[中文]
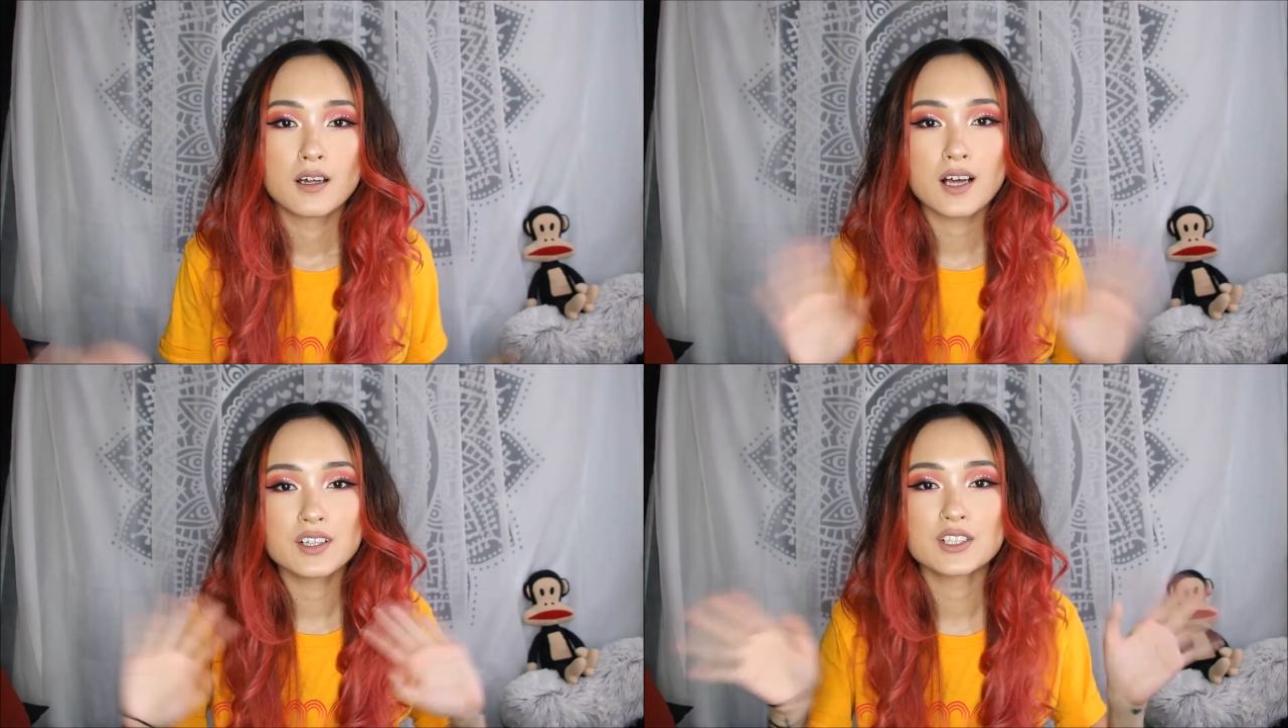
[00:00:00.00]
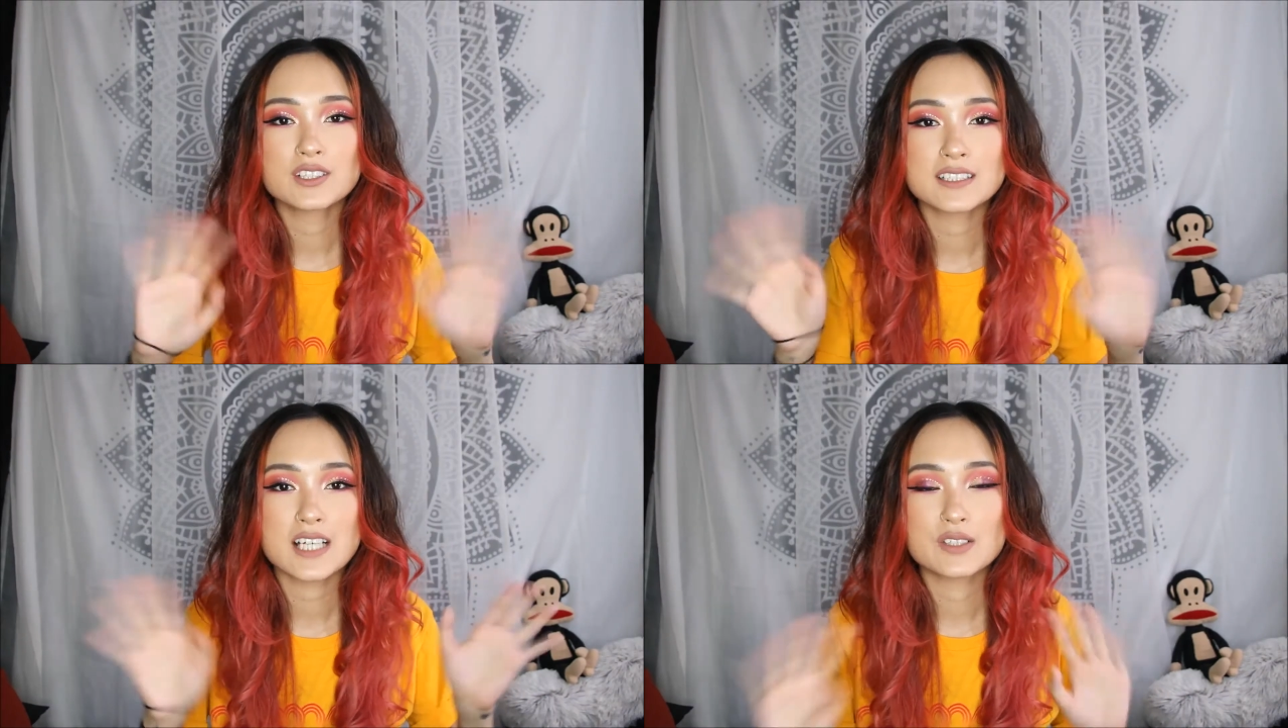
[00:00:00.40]
Hello，
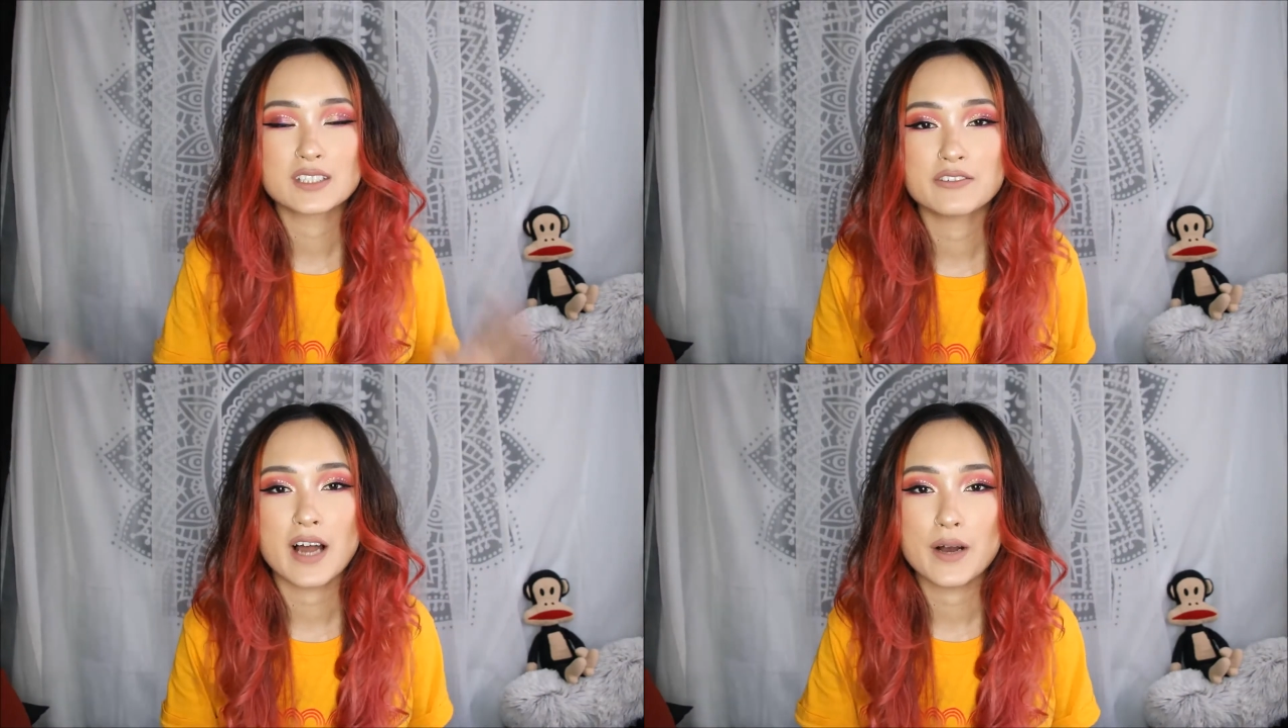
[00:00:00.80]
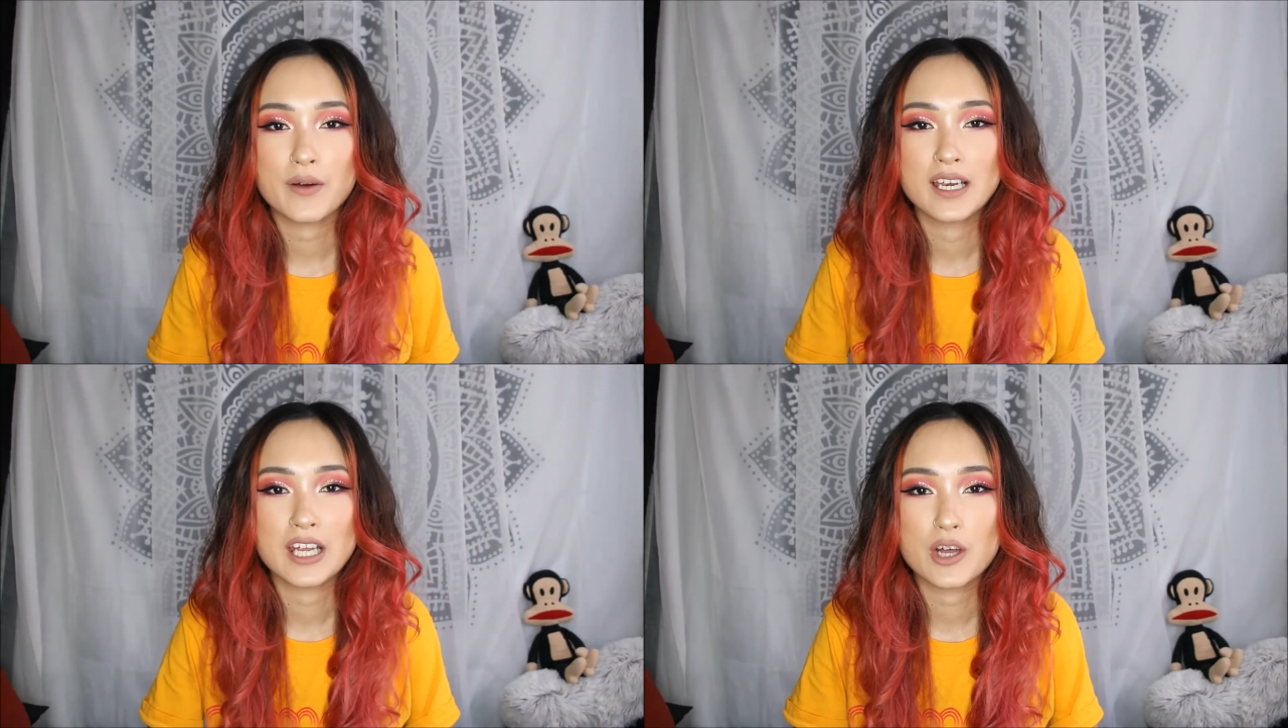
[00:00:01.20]
大家好，我是 Eva，
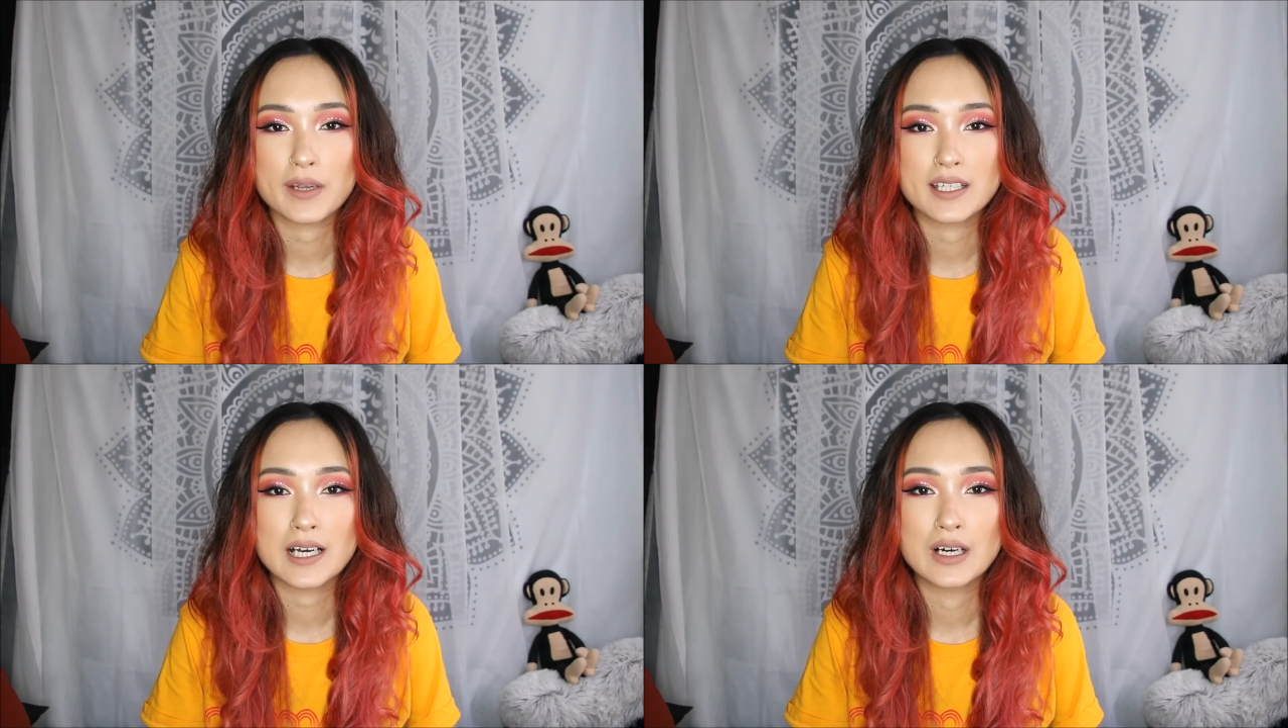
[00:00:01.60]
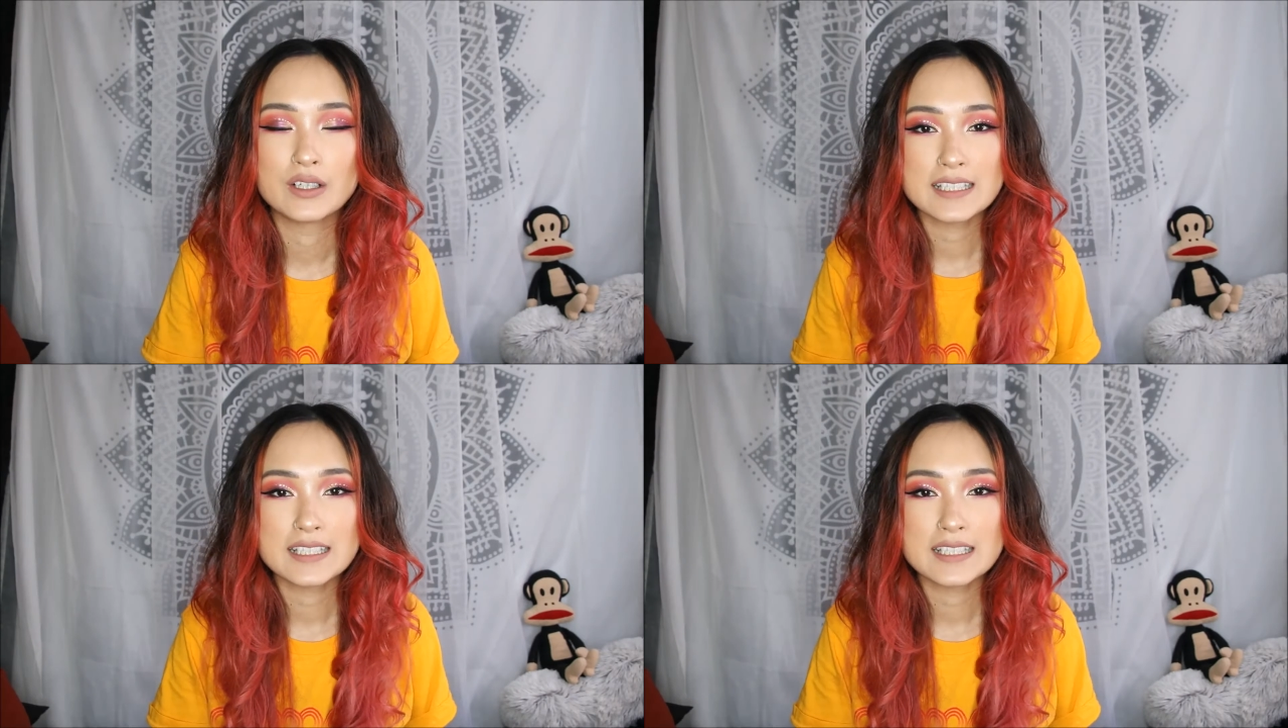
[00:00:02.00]
欢迎来到老频道。